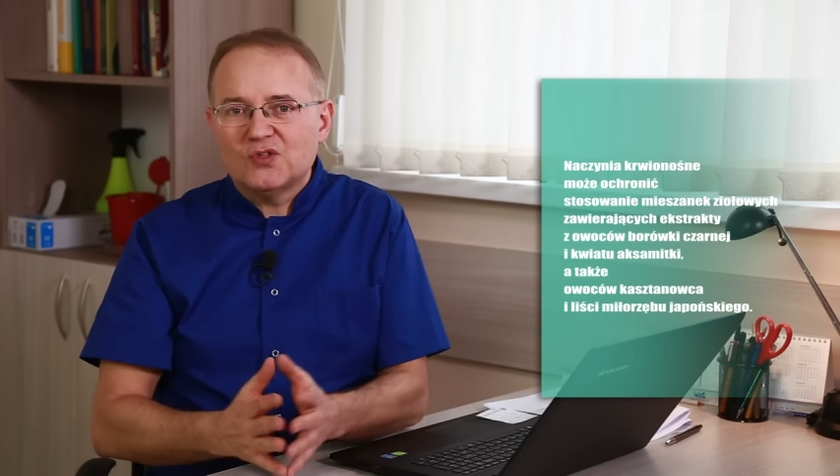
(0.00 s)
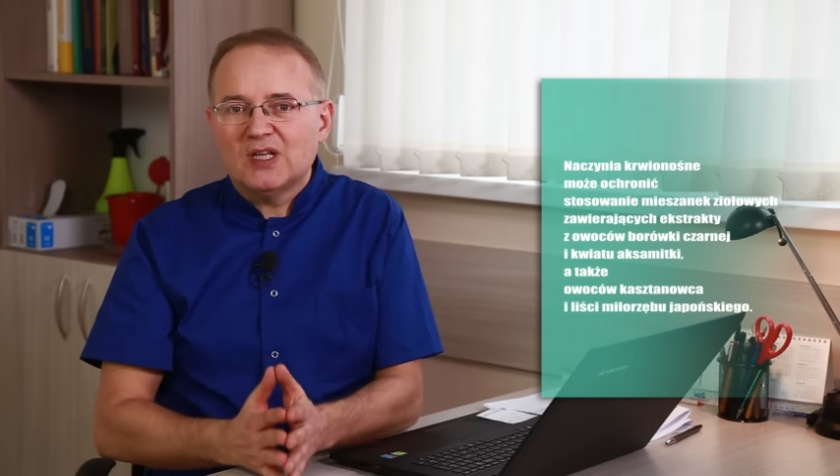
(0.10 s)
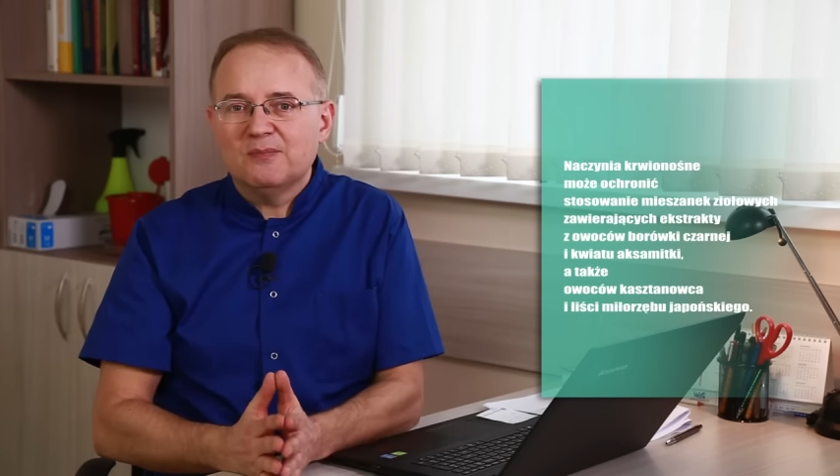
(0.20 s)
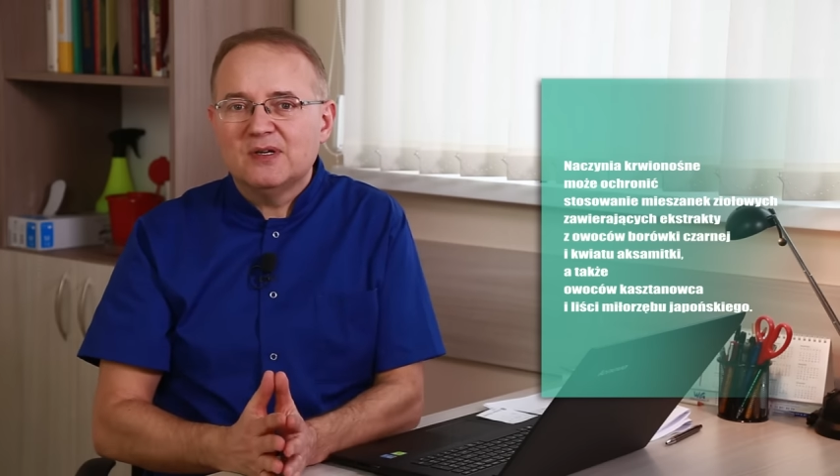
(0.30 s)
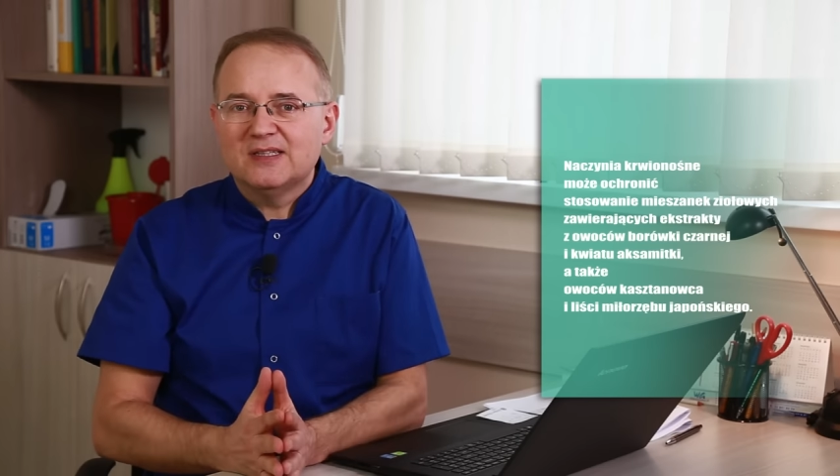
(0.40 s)
co
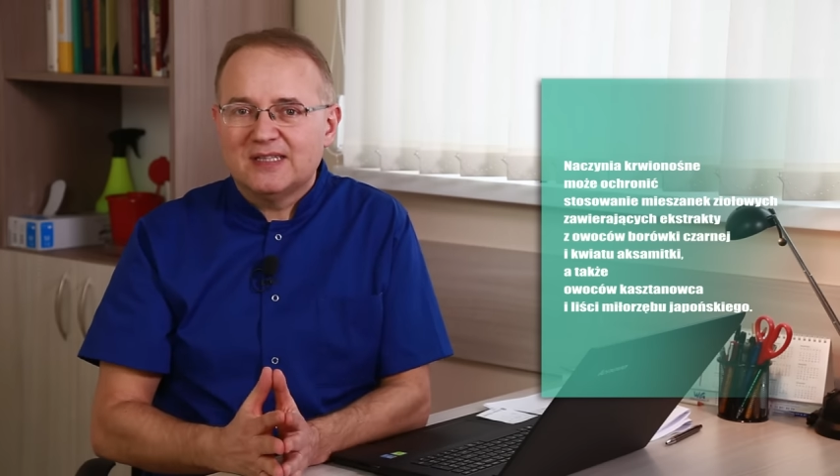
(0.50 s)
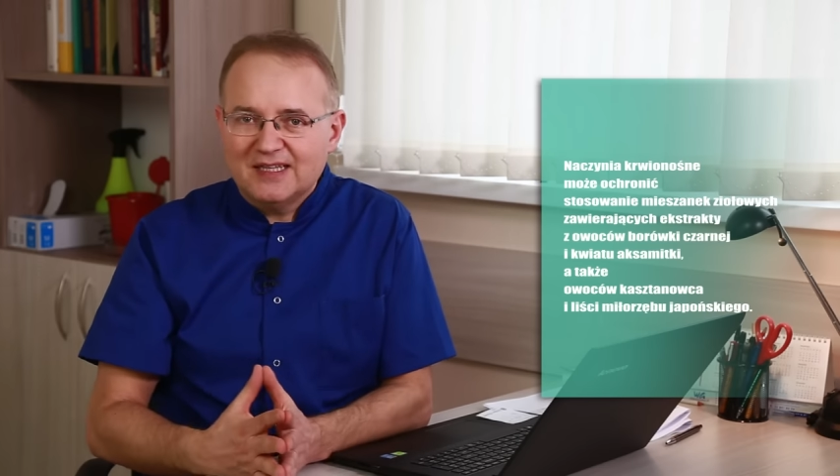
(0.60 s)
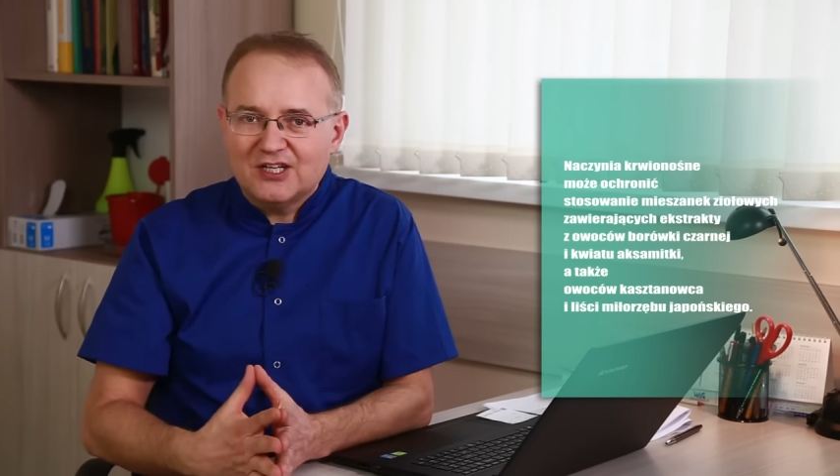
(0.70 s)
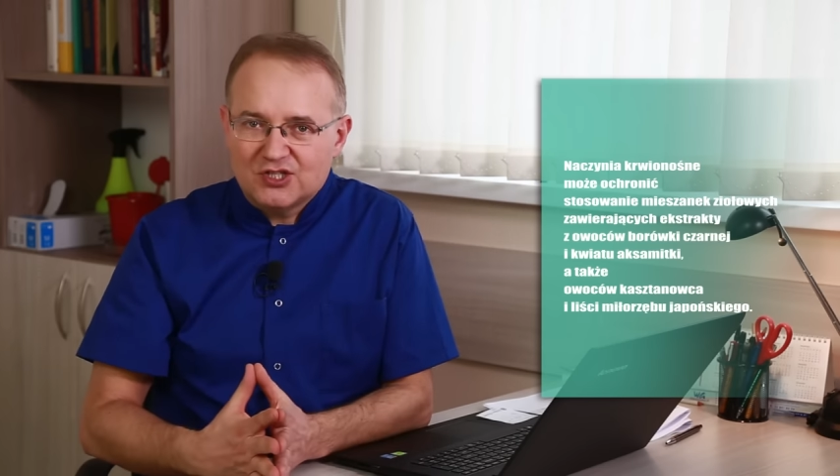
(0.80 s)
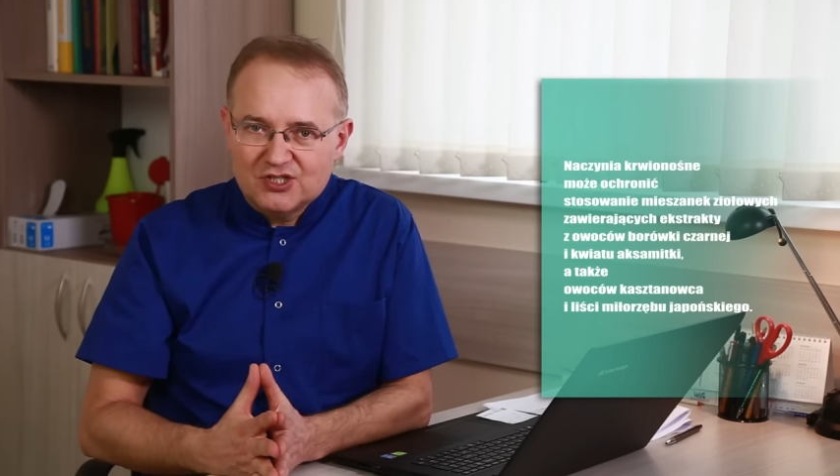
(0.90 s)
nam
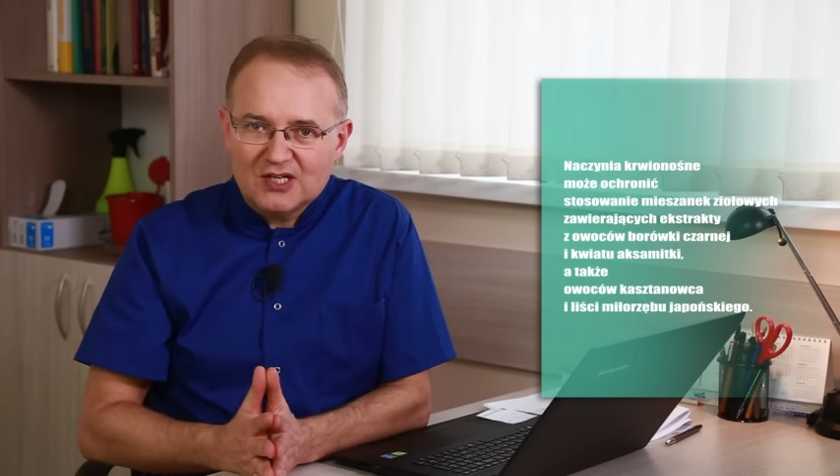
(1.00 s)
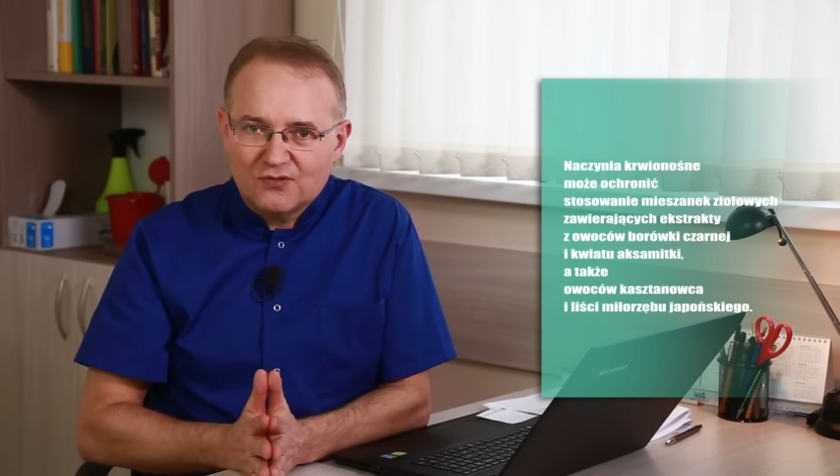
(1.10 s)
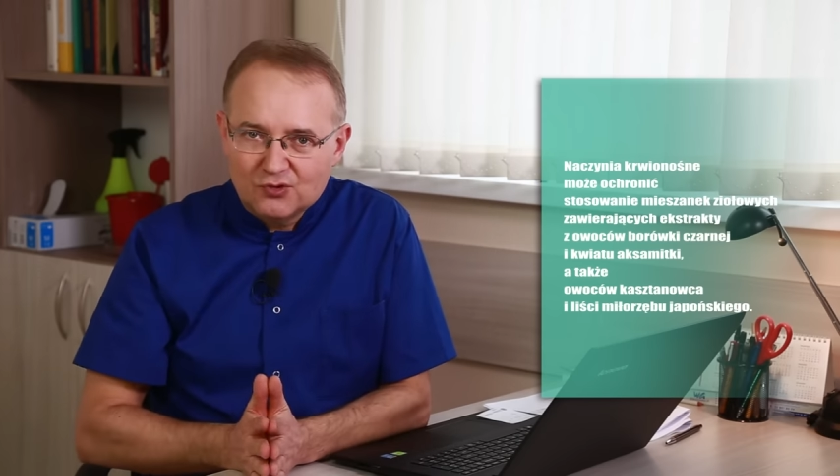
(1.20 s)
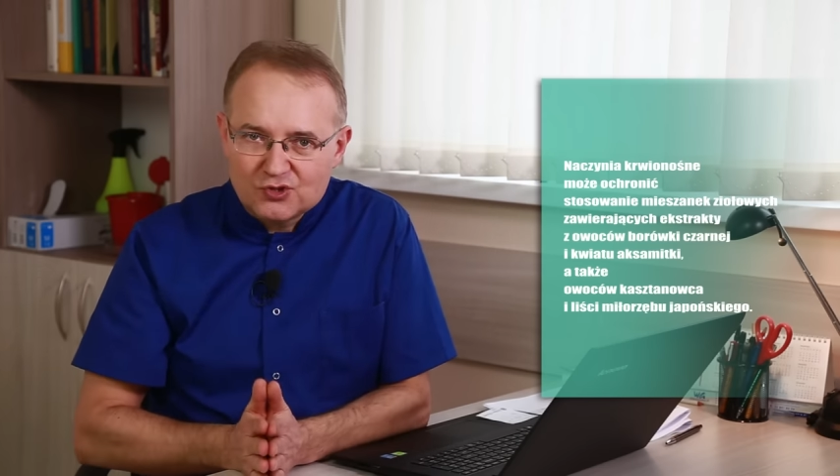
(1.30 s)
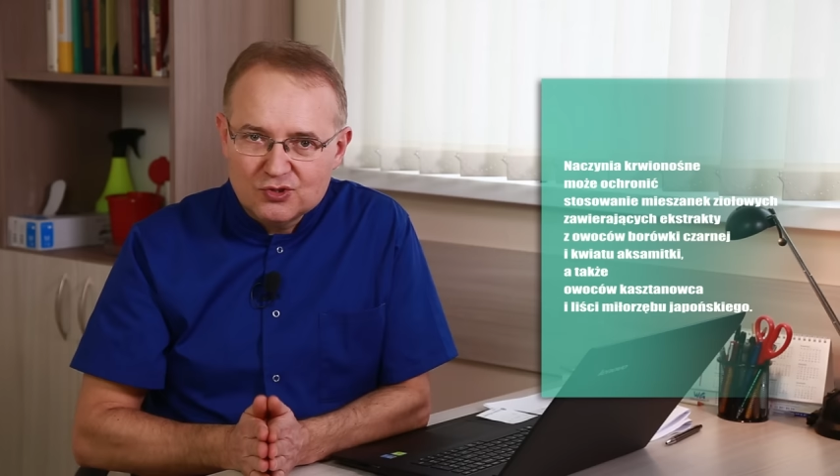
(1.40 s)
te naczynia
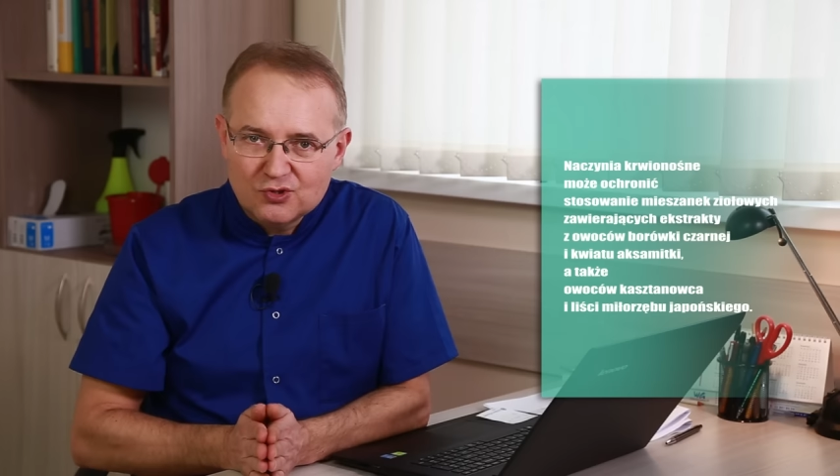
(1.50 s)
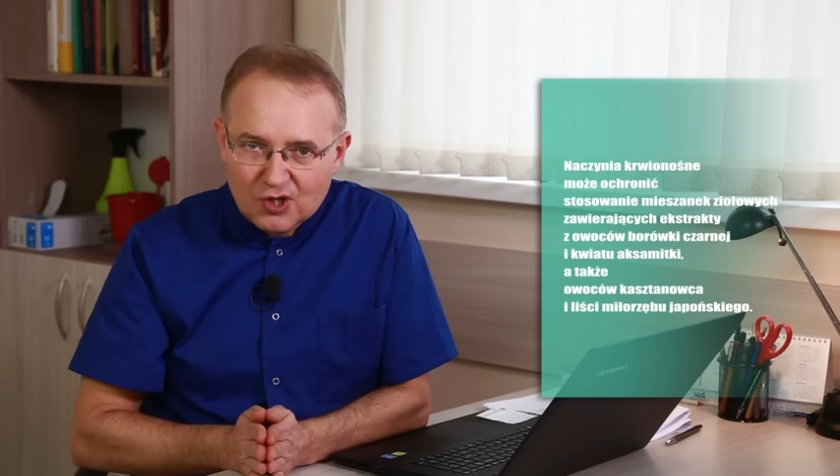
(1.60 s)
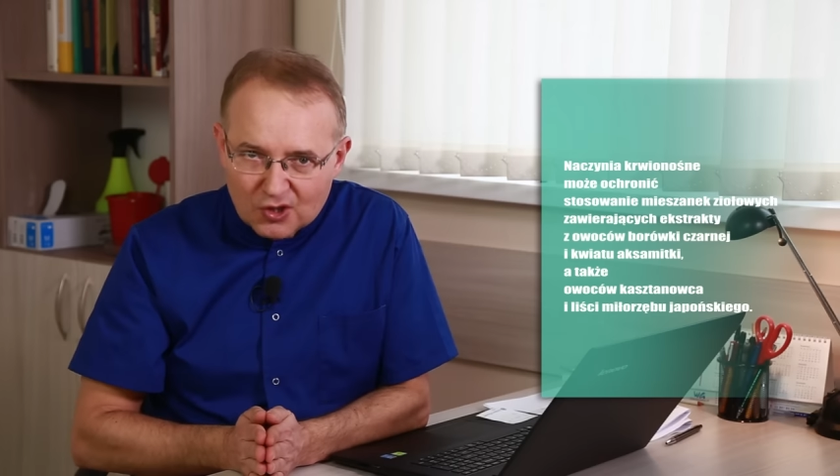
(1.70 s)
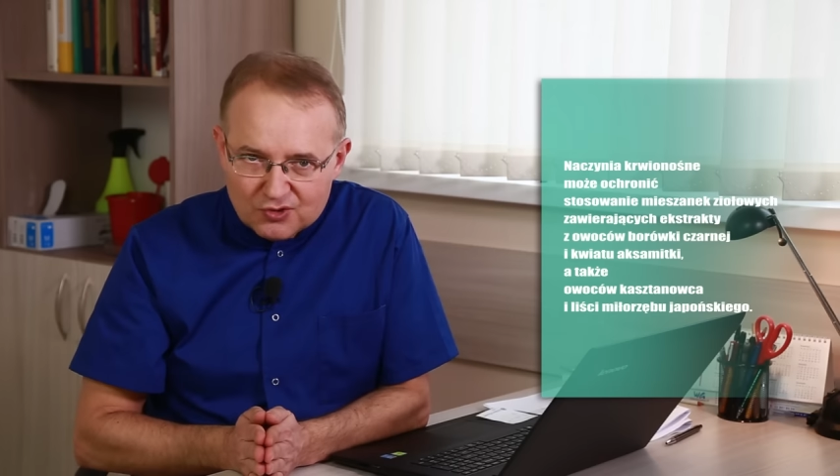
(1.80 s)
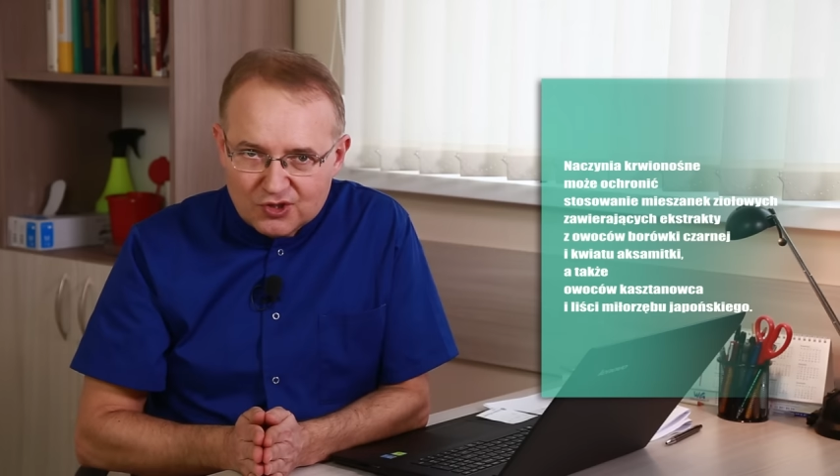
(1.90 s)
krwionośne
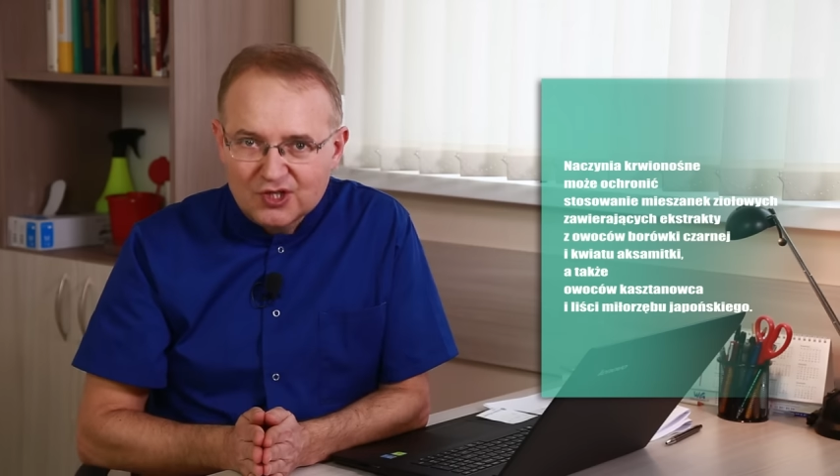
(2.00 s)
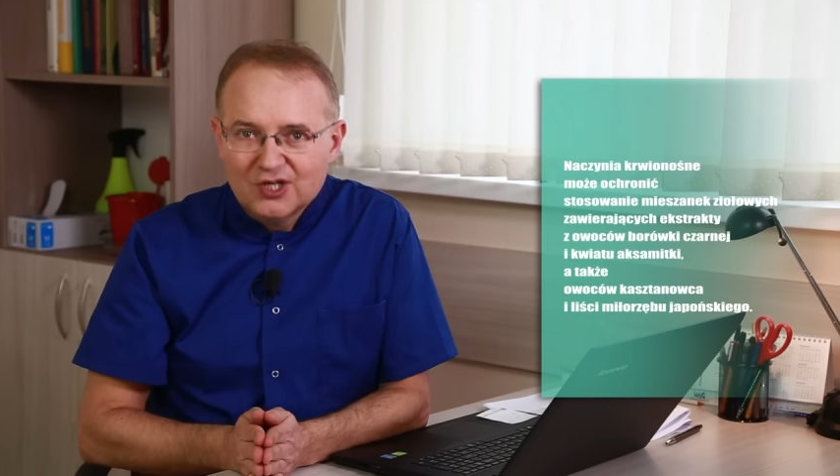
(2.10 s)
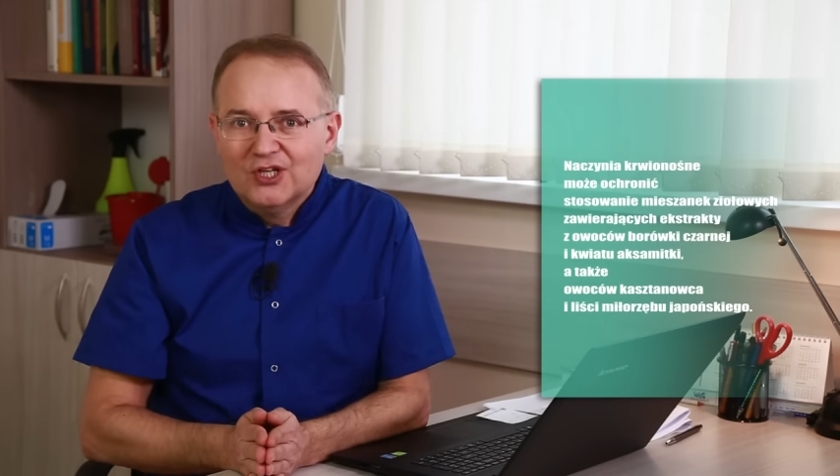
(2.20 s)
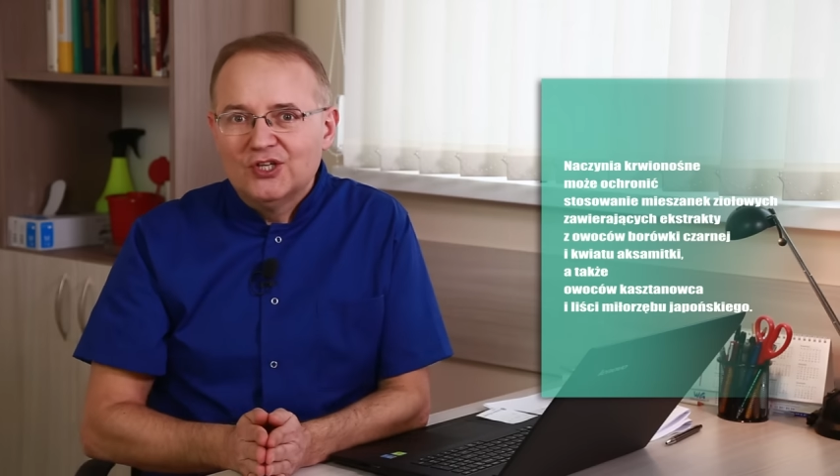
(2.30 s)
ochroni.